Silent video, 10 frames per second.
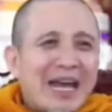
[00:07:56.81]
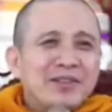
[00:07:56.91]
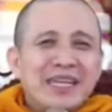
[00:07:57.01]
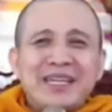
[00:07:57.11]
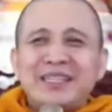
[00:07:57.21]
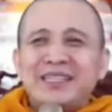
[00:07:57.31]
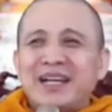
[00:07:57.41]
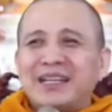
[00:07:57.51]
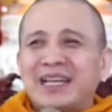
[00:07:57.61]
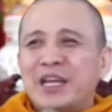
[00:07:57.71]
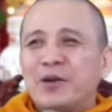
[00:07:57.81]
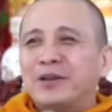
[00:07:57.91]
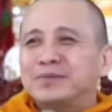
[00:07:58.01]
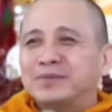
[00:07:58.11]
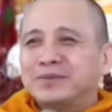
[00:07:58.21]
đào vị địch nhân là hiểu
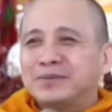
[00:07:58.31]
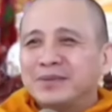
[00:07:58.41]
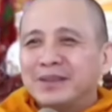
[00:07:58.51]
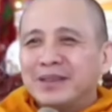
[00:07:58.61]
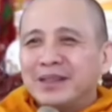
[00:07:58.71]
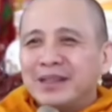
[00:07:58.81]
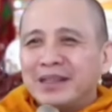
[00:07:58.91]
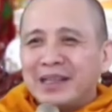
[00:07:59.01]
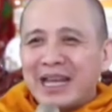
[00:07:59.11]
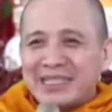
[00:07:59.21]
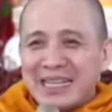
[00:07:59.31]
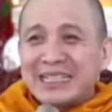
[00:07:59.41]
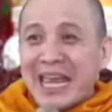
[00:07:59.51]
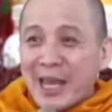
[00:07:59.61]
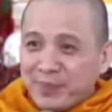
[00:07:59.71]
không là
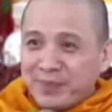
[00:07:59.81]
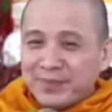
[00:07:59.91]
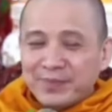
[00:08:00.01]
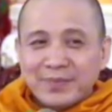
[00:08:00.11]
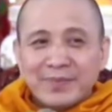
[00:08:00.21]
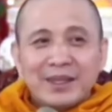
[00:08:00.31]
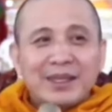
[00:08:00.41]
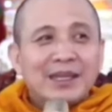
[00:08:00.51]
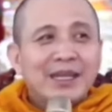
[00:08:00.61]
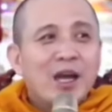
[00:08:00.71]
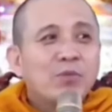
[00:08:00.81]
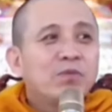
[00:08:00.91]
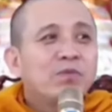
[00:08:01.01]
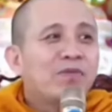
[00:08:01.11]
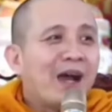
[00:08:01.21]
sắc đẹp
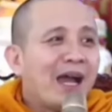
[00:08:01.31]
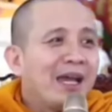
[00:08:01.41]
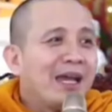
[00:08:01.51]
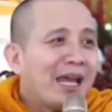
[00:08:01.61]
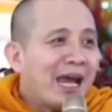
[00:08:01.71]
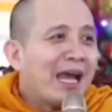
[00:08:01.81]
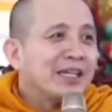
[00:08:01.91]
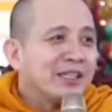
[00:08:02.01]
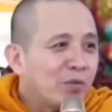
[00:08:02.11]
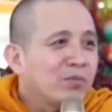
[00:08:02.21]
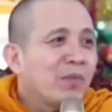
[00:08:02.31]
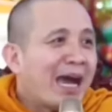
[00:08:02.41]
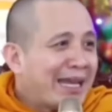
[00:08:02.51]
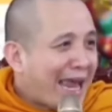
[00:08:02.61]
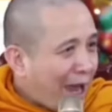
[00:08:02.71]
không phải là sống
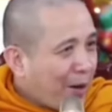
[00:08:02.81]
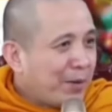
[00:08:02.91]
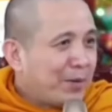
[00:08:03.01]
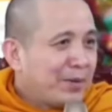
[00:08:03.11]
ba đào